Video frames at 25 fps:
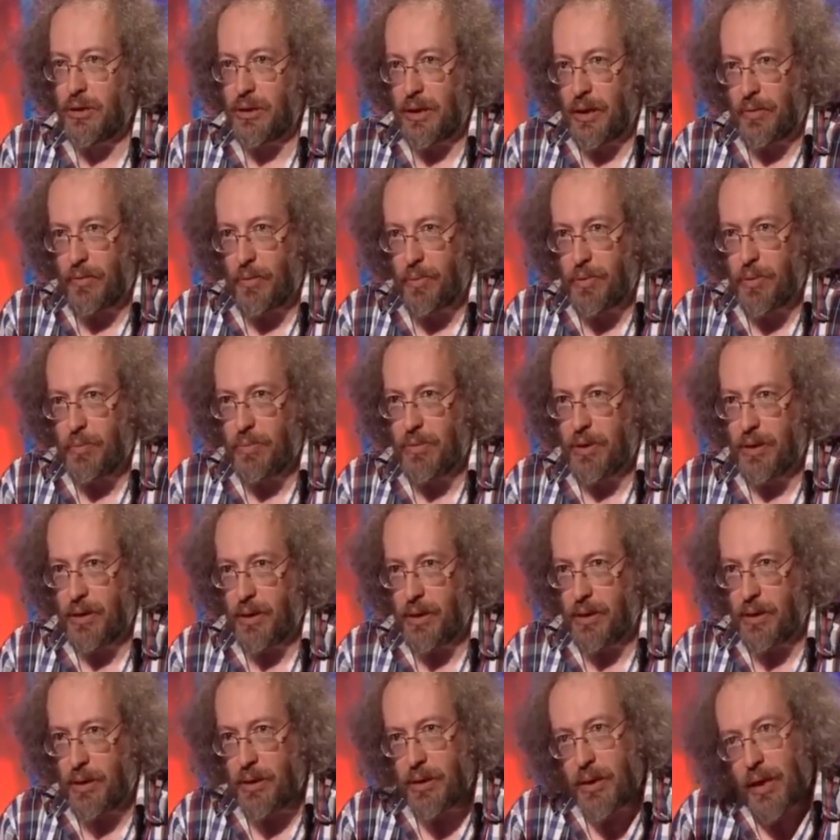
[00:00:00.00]
я, в
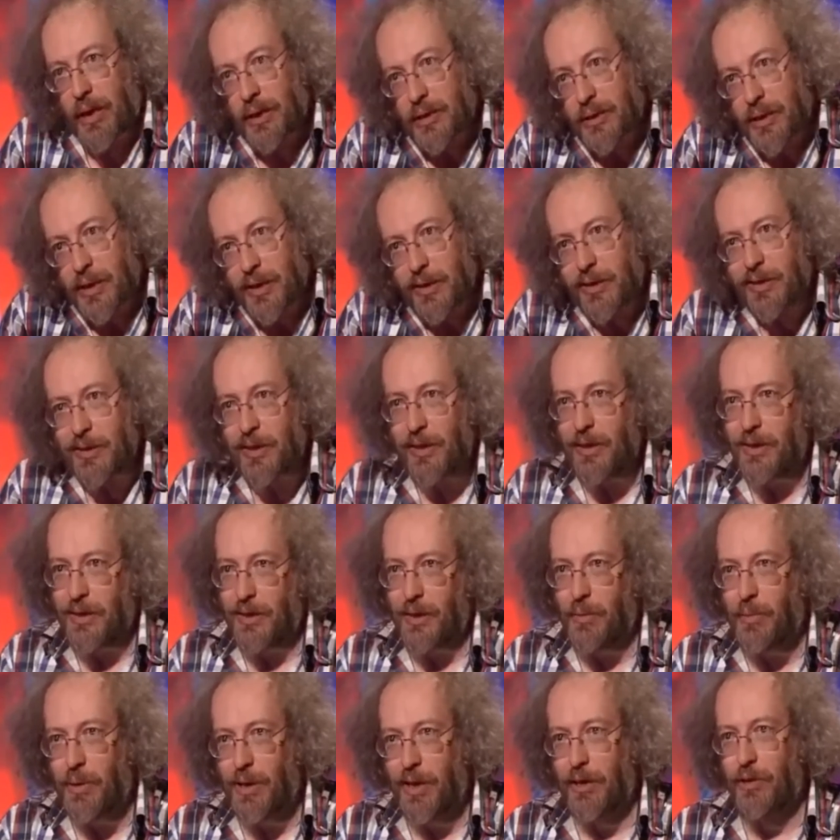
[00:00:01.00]
общем-то, так сказать,
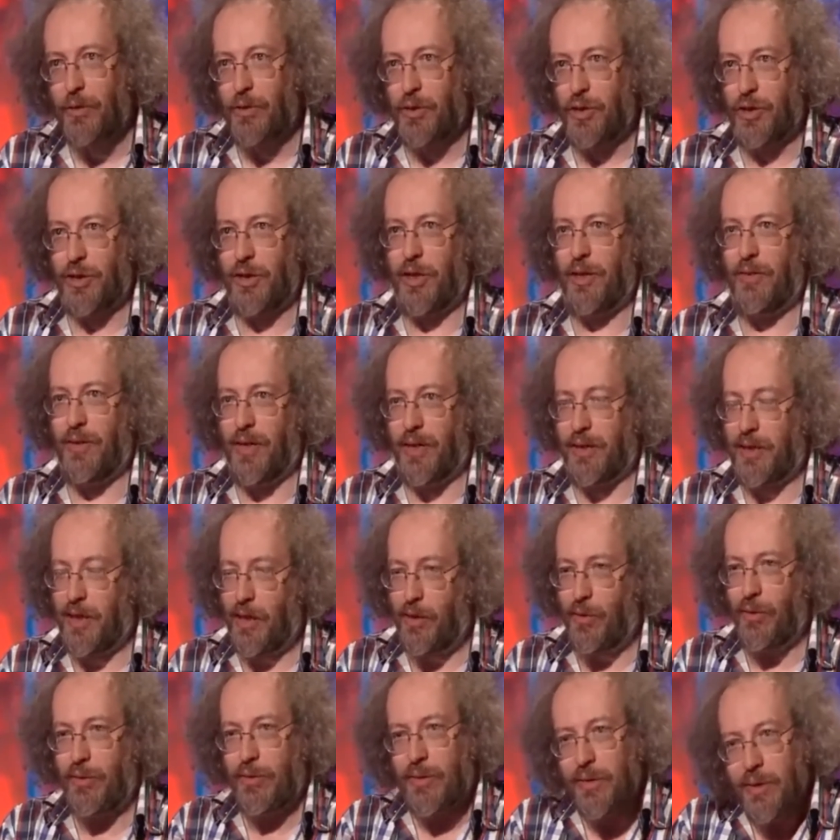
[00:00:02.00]
не молодой человек,
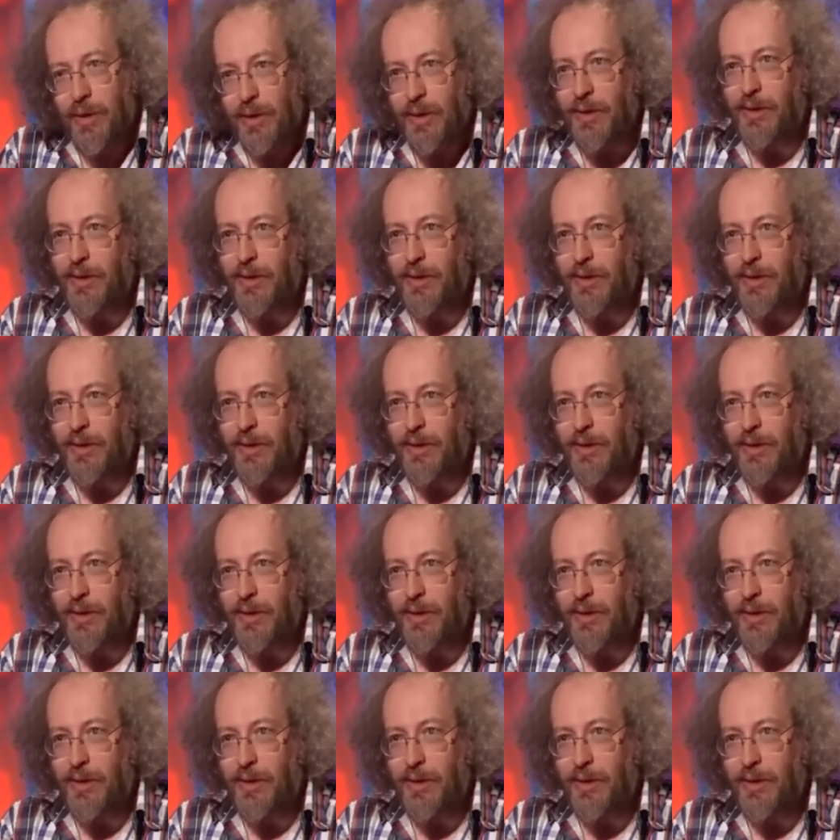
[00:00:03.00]
да, он,